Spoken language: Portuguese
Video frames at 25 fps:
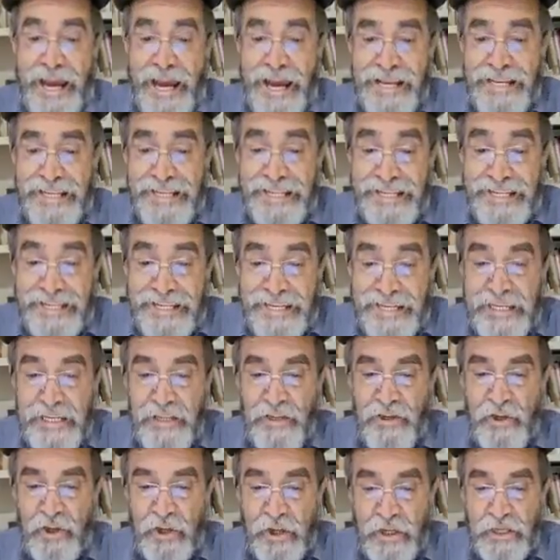
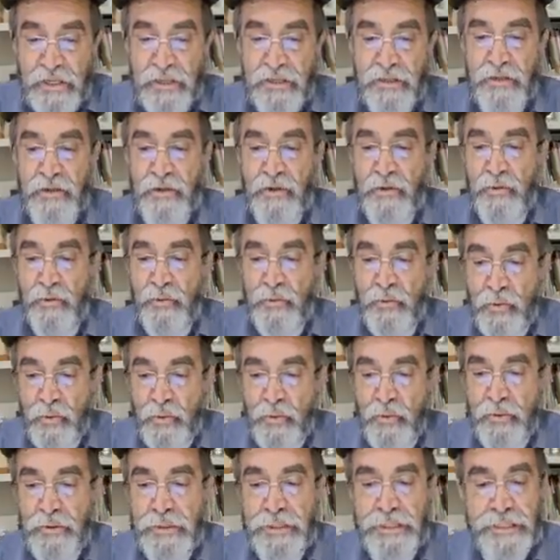Assim diz
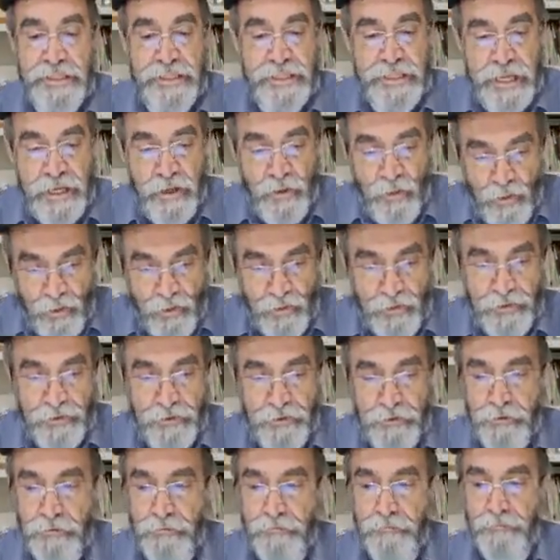o Senhor:
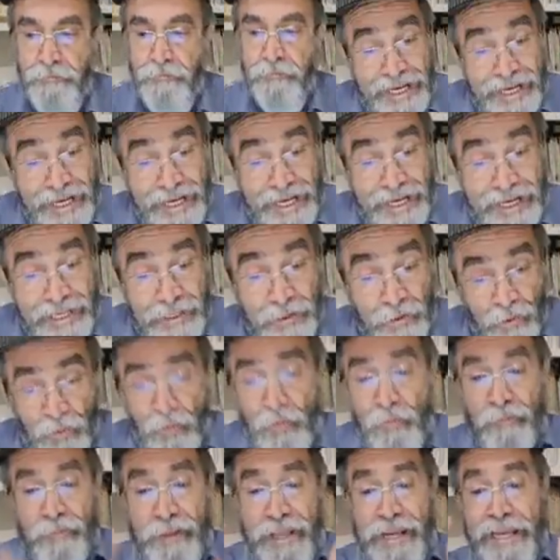
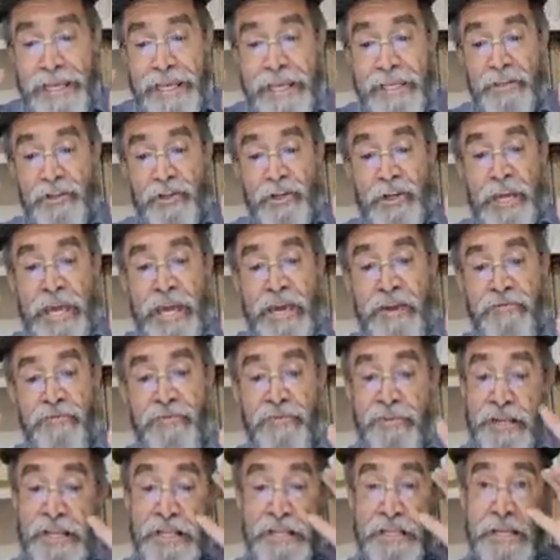Tu, Belém de
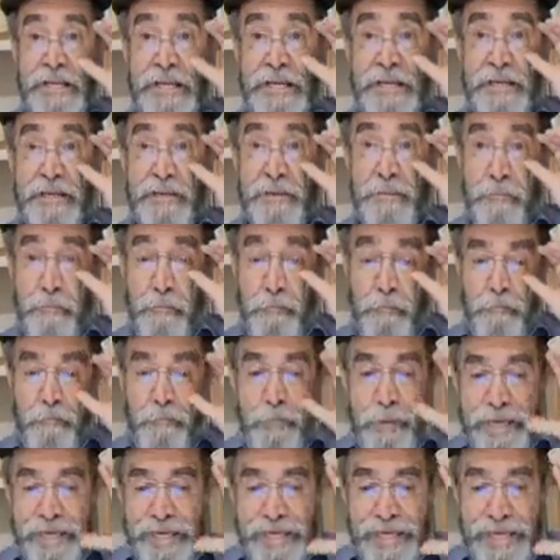Éfrata,
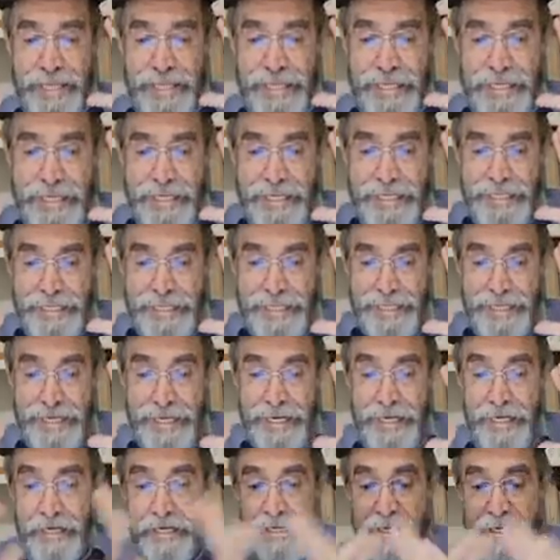
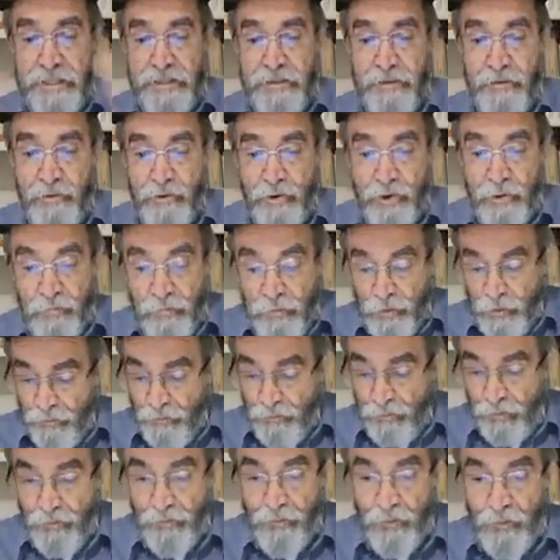pequenina entre os mil
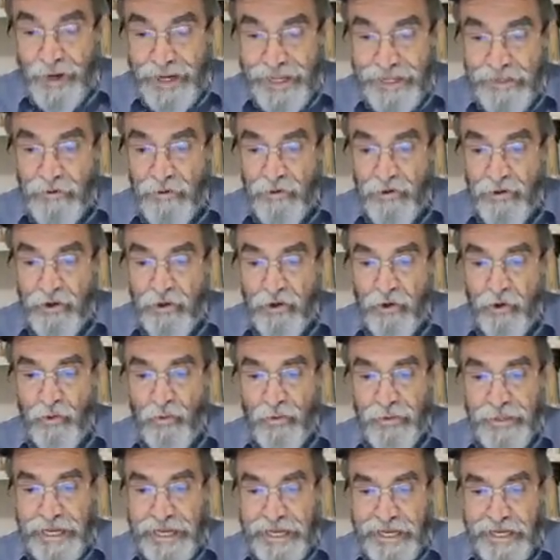povoados de
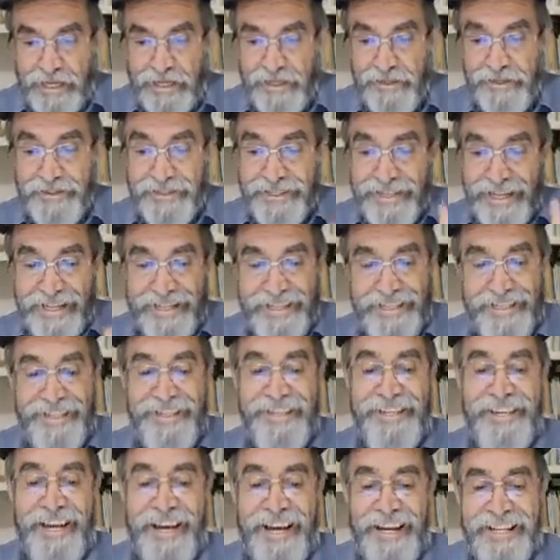Judá, de
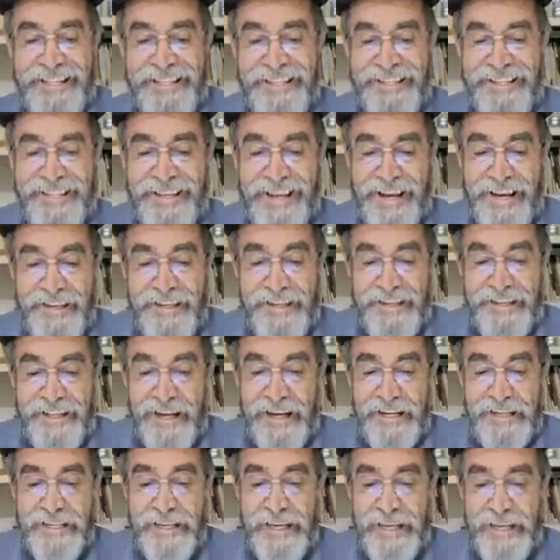ti há de sair
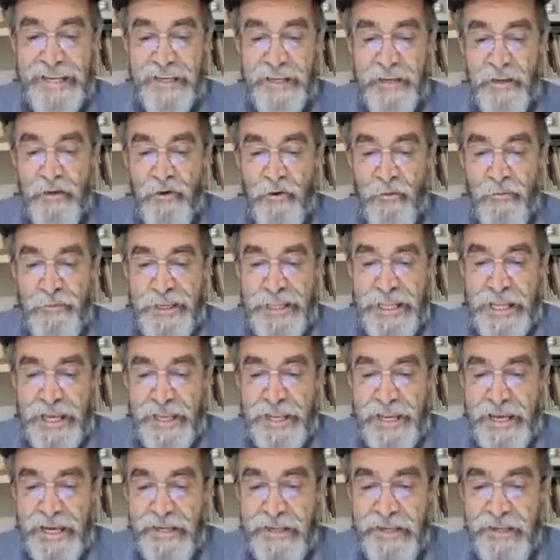aquele que
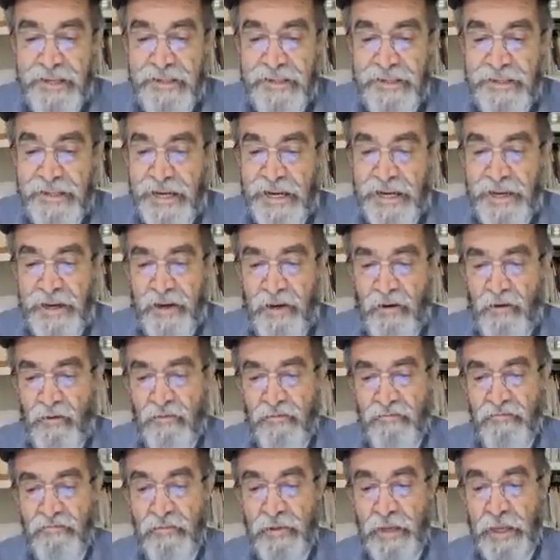dominará em
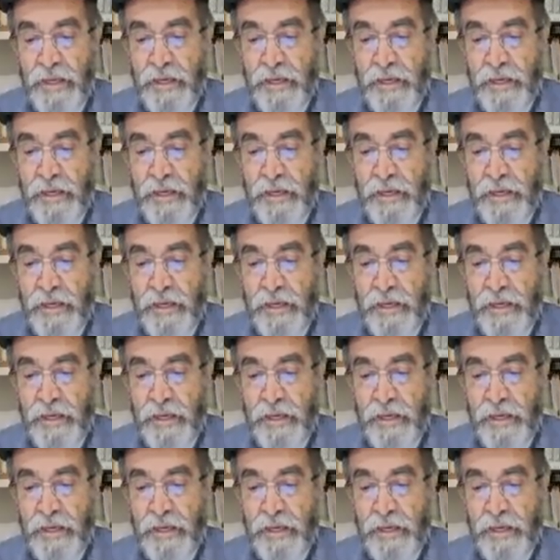Israel.